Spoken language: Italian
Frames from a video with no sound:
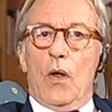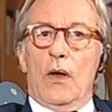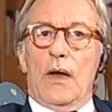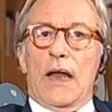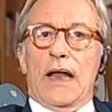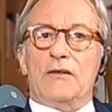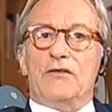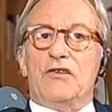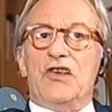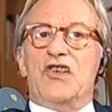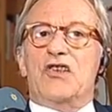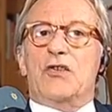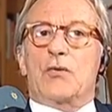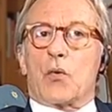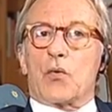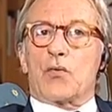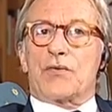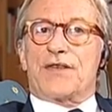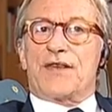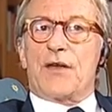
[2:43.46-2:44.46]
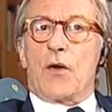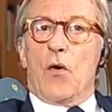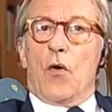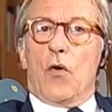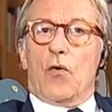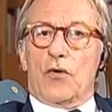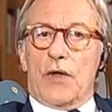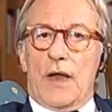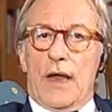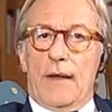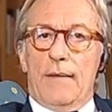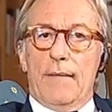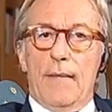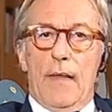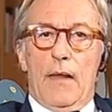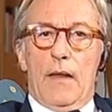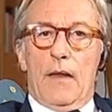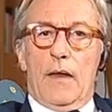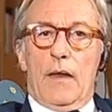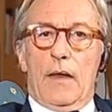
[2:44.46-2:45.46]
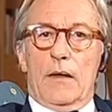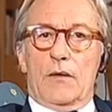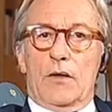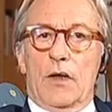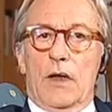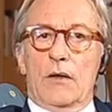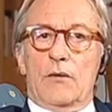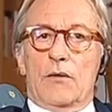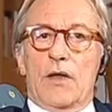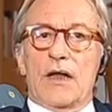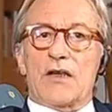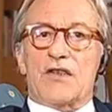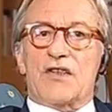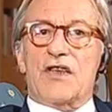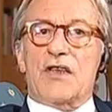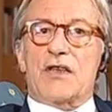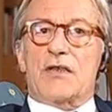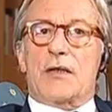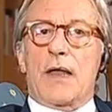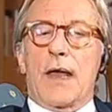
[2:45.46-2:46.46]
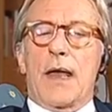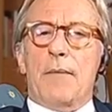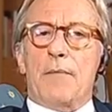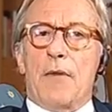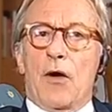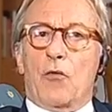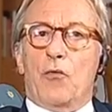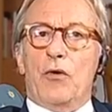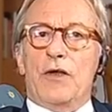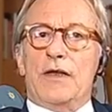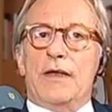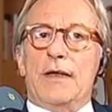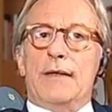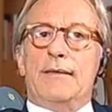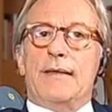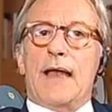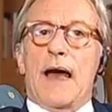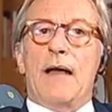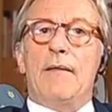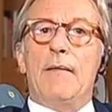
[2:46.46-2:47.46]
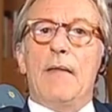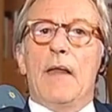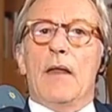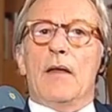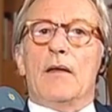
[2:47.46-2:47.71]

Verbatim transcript: la distruzione eh, di, del sistema, quindi da,